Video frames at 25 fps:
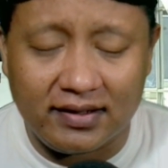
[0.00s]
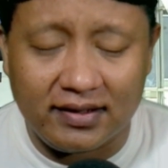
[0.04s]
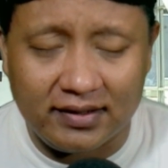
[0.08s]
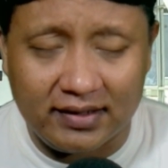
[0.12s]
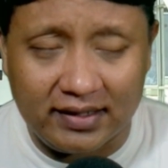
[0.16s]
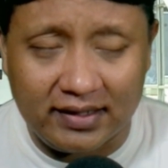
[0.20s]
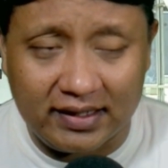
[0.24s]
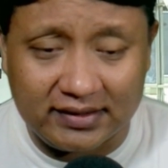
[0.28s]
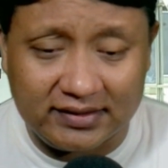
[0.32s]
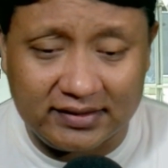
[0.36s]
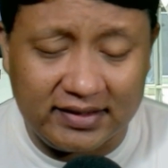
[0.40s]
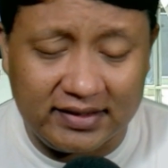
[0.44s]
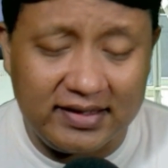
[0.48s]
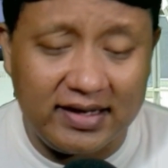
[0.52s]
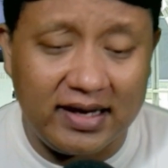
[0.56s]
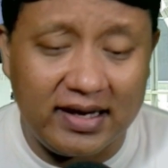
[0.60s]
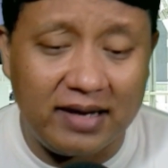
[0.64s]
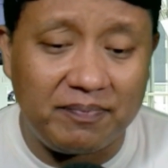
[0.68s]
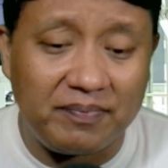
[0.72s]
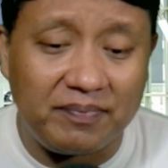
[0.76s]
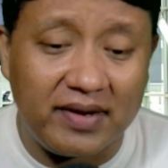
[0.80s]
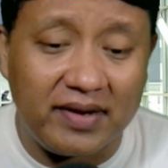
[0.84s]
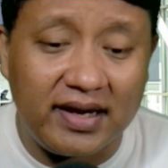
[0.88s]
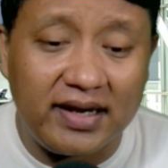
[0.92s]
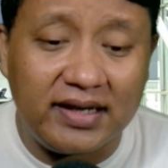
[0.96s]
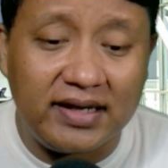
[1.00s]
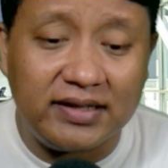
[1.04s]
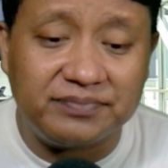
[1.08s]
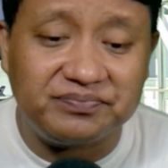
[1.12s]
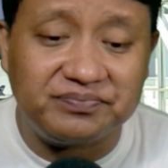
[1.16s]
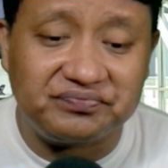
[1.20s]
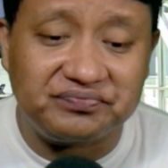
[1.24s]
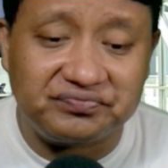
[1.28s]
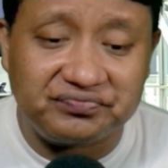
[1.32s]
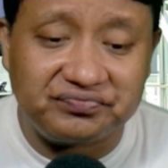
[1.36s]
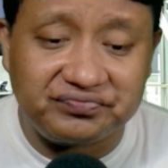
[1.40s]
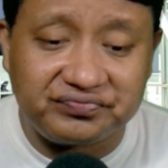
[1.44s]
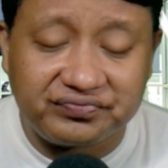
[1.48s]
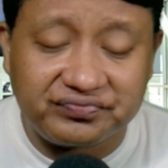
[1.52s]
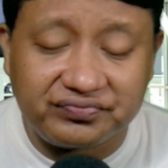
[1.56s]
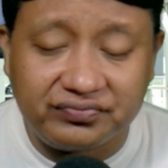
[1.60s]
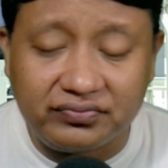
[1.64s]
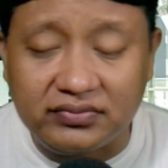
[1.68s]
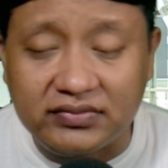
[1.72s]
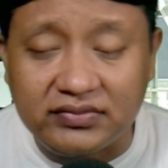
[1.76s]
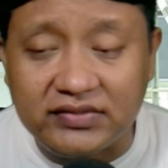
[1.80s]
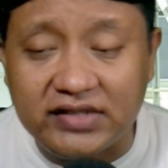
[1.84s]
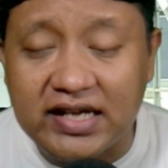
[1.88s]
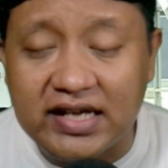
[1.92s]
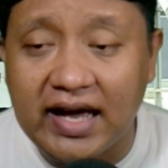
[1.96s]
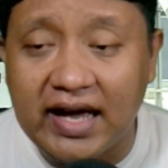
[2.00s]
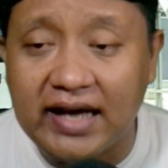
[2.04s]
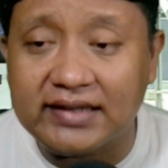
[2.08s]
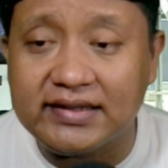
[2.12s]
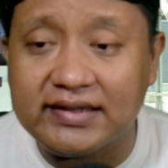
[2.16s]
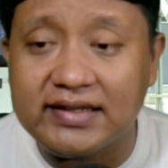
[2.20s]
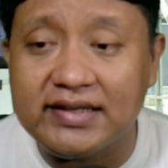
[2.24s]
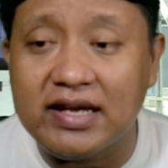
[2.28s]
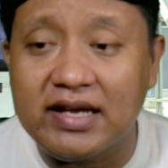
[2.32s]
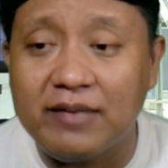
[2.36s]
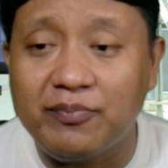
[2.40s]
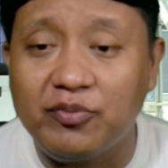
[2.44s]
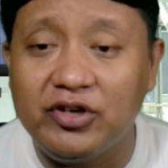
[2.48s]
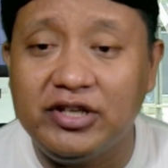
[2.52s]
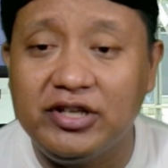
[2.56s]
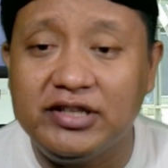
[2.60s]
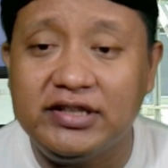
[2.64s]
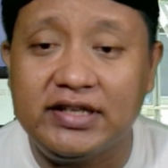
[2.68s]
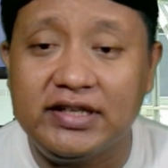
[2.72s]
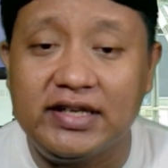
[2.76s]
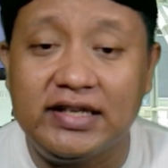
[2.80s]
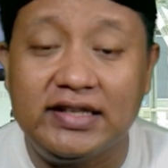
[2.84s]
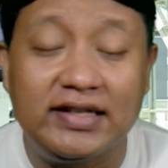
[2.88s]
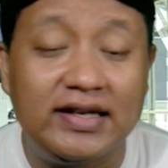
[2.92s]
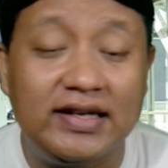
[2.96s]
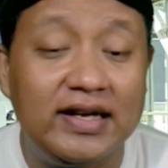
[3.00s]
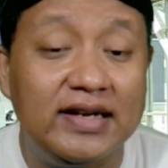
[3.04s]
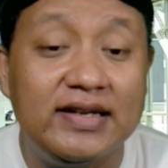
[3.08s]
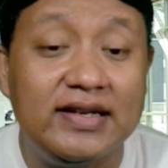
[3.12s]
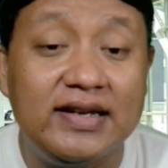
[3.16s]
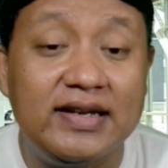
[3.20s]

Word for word: artinya apa? Artinya politik itu kan